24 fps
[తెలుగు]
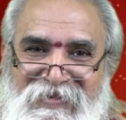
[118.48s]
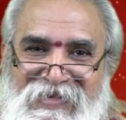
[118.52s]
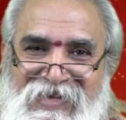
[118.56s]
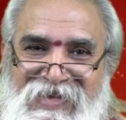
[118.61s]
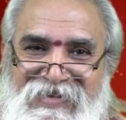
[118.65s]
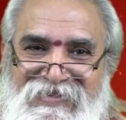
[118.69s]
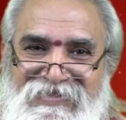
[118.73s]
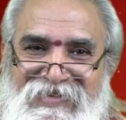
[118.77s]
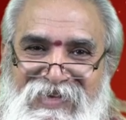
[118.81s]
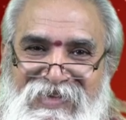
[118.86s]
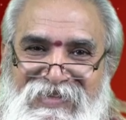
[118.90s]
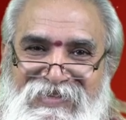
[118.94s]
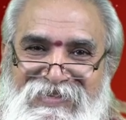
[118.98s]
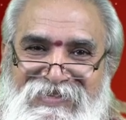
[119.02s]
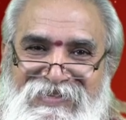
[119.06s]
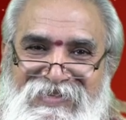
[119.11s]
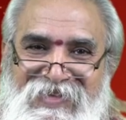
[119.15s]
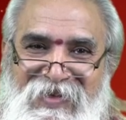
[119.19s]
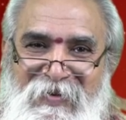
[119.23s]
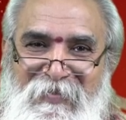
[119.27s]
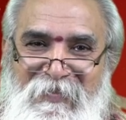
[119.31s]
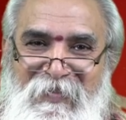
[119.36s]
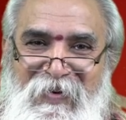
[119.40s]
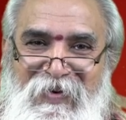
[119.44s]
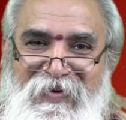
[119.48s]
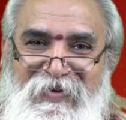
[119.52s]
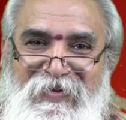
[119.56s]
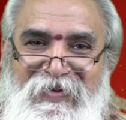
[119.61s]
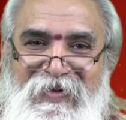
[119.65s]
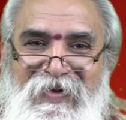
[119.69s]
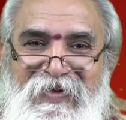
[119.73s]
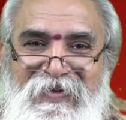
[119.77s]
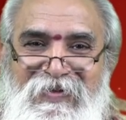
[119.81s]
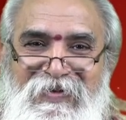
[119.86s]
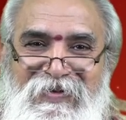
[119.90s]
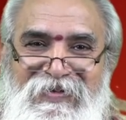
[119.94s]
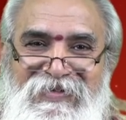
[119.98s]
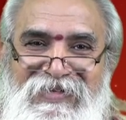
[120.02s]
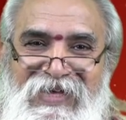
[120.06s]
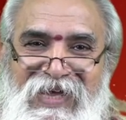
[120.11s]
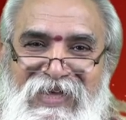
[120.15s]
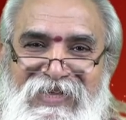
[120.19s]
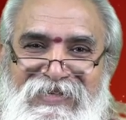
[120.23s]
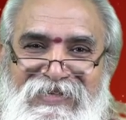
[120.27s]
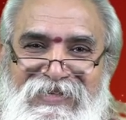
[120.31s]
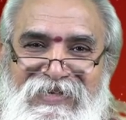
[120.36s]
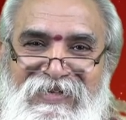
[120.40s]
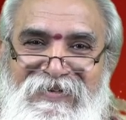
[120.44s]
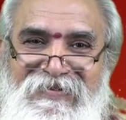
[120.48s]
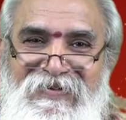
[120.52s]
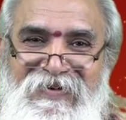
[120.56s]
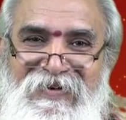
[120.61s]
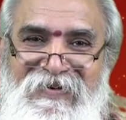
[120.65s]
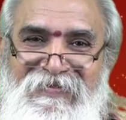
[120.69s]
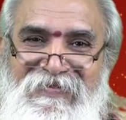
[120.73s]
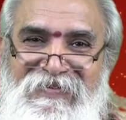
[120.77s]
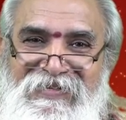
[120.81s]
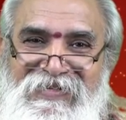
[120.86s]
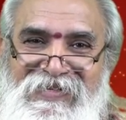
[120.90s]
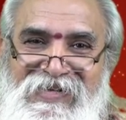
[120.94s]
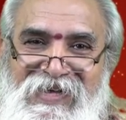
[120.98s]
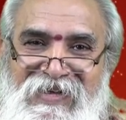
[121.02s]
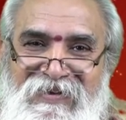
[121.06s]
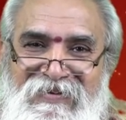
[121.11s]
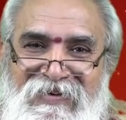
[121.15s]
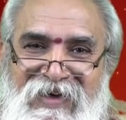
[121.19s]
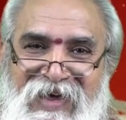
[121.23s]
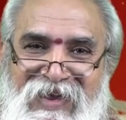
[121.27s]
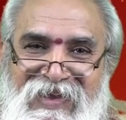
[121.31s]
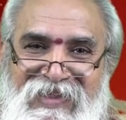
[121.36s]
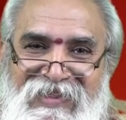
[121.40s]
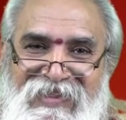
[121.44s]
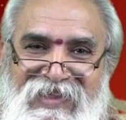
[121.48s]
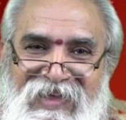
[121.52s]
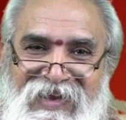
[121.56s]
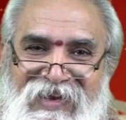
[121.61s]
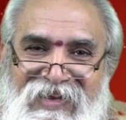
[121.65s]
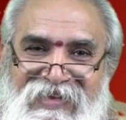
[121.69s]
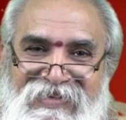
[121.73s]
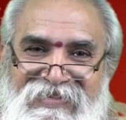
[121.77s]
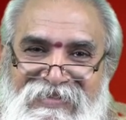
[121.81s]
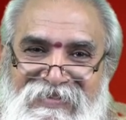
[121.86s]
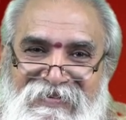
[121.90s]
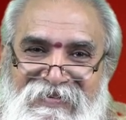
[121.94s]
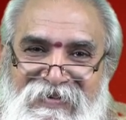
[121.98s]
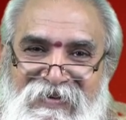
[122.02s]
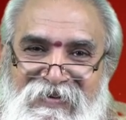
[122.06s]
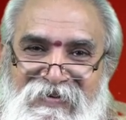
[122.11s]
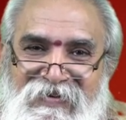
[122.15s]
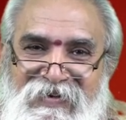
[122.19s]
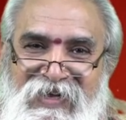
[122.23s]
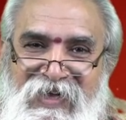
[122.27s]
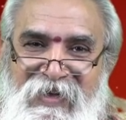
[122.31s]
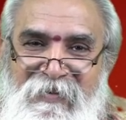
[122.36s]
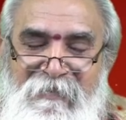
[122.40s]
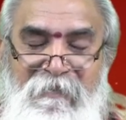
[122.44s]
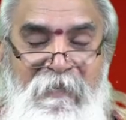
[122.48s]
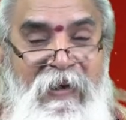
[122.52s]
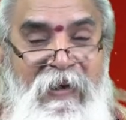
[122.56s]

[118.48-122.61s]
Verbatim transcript: విజయాలు సాధిస్తారు పట్టుదలతో సాధించేటువంటి విజయాలు ఆనందాన్ని ఇచ్చేవిగా ఉంటాయి